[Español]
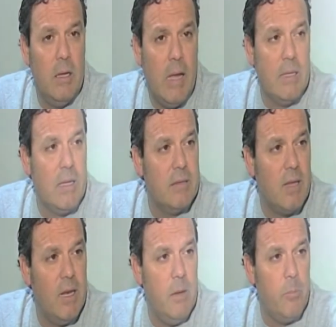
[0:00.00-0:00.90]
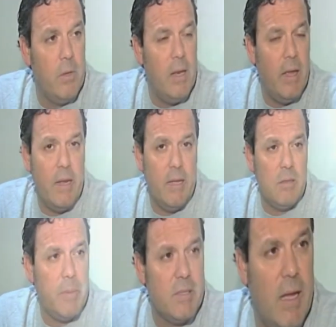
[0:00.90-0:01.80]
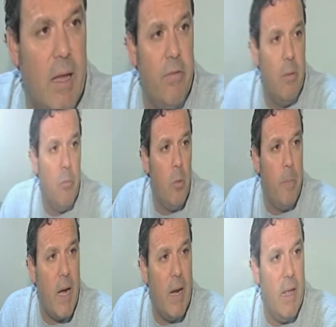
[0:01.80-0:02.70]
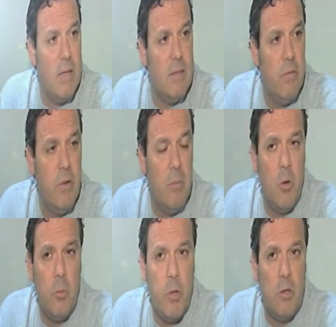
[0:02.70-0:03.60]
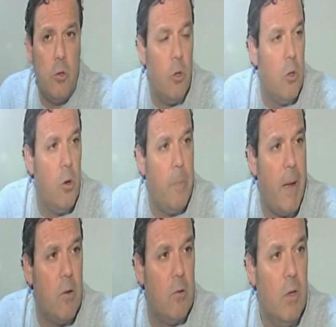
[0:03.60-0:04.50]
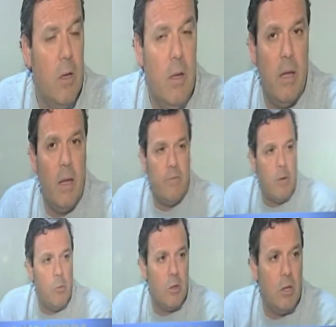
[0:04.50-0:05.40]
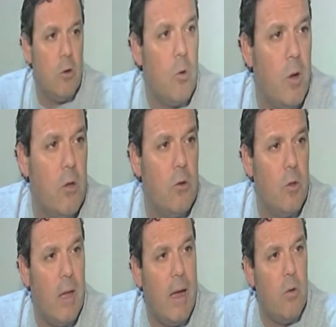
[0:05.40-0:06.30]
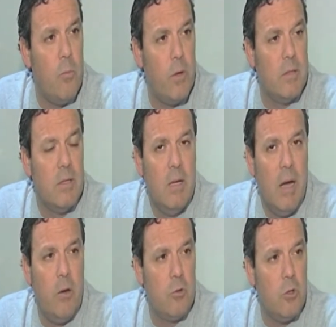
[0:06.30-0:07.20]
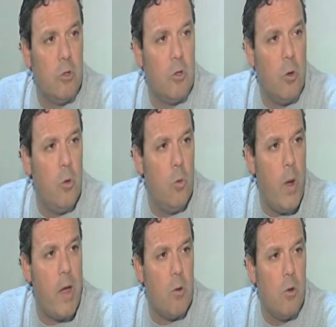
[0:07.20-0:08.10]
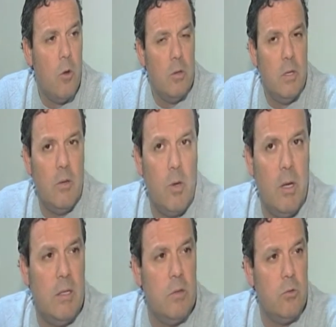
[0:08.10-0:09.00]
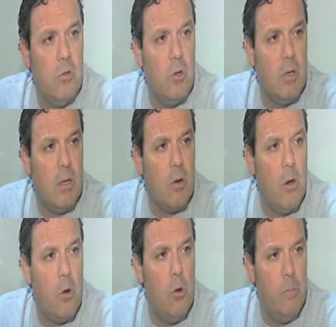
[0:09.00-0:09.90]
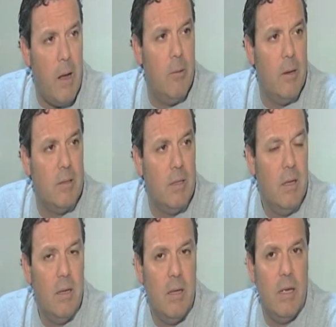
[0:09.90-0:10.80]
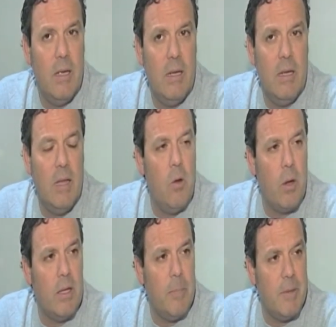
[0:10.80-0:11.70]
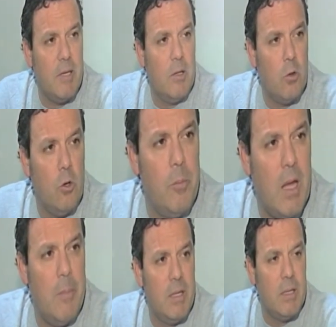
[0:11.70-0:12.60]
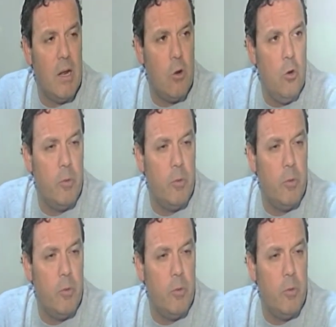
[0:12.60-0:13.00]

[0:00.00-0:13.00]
antes de salir pues la dirigencia pasada firmó pagarés y firmó pues todos los pagos a favor de ellos. Con ellos nos dejaron pues a nosotros con un hueco dentro de la institución y creo que los culpables de lo que está pasando económicamente en el club,